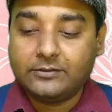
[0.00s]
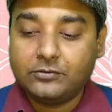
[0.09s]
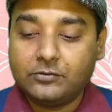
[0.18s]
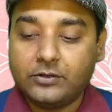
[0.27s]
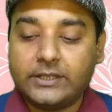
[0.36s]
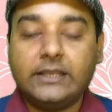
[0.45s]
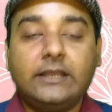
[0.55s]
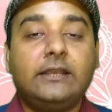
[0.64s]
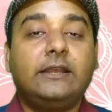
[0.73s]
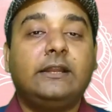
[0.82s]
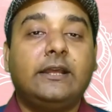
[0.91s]
तुर्की
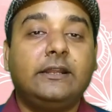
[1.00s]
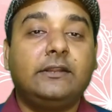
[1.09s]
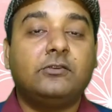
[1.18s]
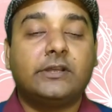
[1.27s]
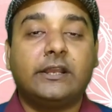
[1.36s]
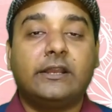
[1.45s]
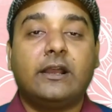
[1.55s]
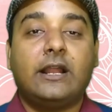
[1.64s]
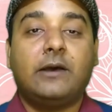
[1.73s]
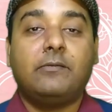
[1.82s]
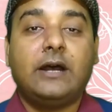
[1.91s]
ही नहीं तुर्की के
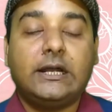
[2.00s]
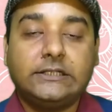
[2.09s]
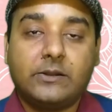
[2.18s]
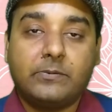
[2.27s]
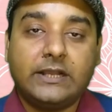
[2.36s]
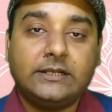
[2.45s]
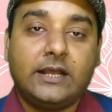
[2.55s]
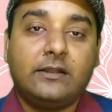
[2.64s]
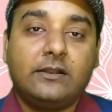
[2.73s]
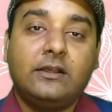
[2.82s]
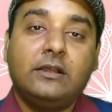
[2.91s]
अलावा
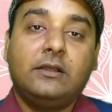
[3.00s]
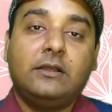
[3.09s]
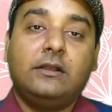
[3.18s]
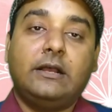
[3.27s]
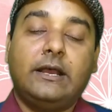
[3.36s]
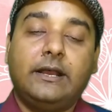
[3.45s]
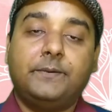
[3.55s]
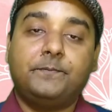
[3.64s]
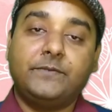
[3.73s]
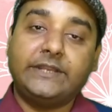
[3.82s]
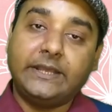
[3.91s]
अजरबैजान है
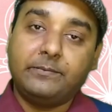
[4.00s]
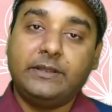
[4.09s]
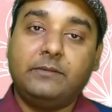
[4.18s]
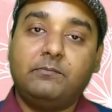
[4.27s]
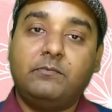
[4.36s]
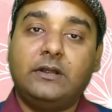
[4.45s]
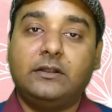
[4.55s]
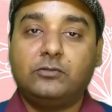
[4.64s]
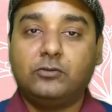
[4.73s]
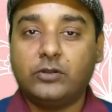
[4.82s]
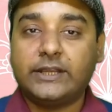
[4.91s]
ये भी
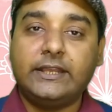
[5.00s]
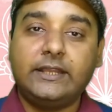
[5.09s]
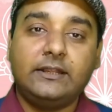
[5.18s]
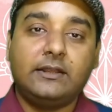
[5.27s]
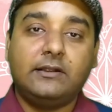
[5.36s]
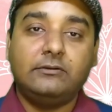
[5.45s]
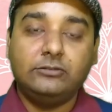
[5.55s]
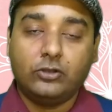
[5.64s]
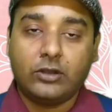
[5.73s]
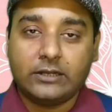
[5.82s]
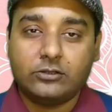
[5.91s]
तुर्की
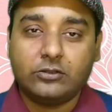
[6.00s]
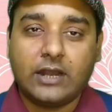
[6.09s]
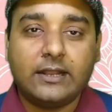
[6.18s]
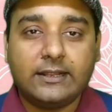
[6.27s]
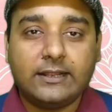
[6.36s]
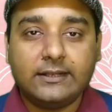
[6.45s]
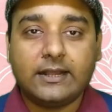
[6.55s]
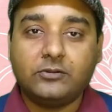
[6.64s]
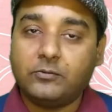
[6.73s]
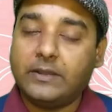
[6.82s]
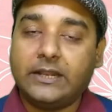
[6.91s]
जो अर्दोगान है इनका
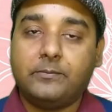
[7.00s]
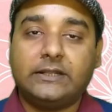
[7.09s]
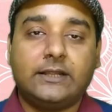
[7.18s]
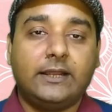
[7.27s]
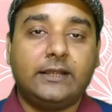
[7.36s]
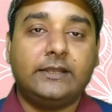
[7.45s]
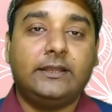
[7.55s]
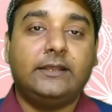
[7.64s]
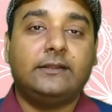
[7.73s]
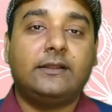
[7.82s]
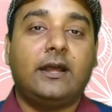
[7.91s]
जो मैंने बताया कि
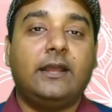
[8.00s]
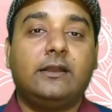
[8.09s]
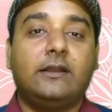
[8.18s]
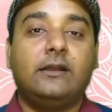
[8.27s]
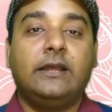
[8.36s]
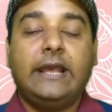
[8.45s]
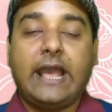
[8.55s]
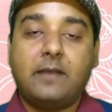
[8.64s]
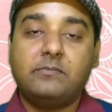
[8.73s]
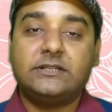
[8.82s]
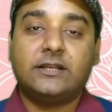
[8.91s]
इनका एक
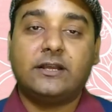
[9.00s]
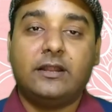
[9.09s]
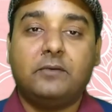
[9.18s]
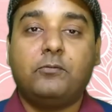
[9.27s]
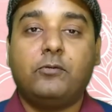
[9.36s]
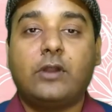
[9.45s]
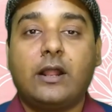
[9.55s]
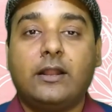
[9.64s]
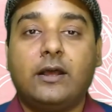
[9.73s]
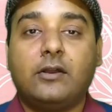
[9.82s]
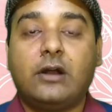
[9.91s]
एम्बिशन है
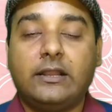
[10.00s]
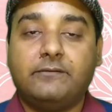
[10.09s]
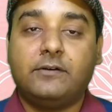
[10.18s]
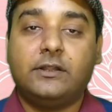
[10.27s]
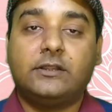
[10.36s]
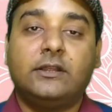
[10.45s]
पुराना खालिफत